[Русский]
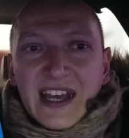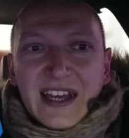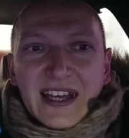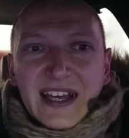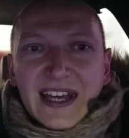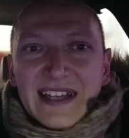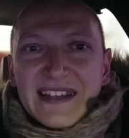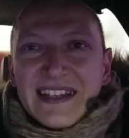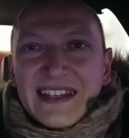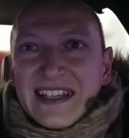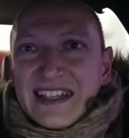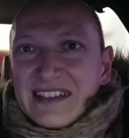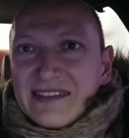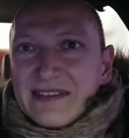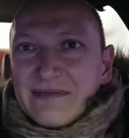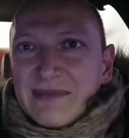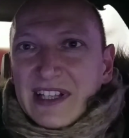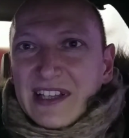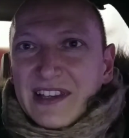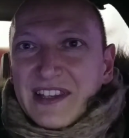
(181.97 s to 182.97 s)
Это из
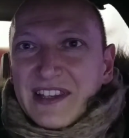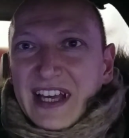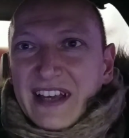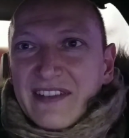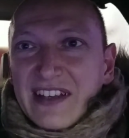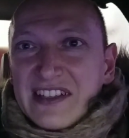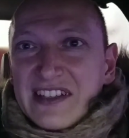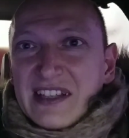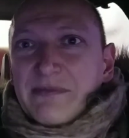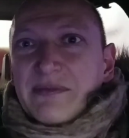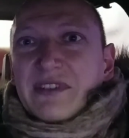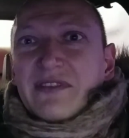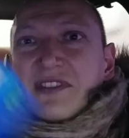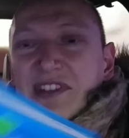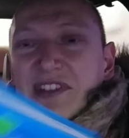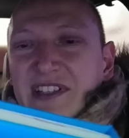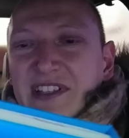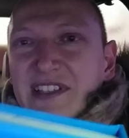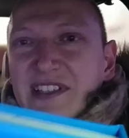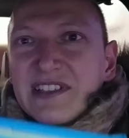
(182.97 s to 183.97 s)
Молдавии, тебе
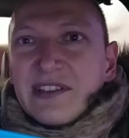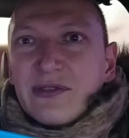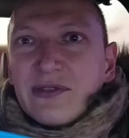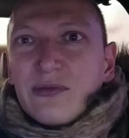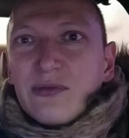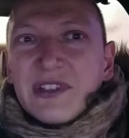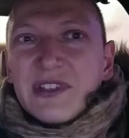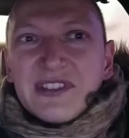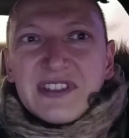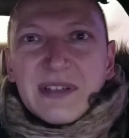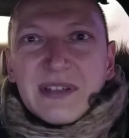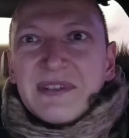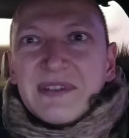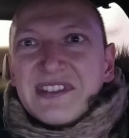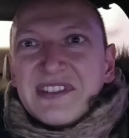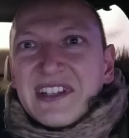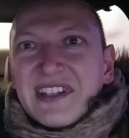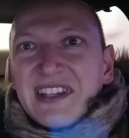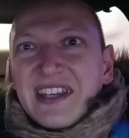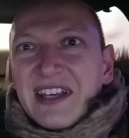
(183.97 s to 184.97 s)
привез она на румынском
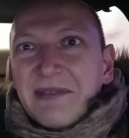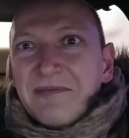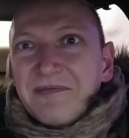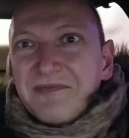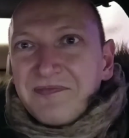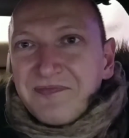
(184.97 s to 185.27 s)
языке.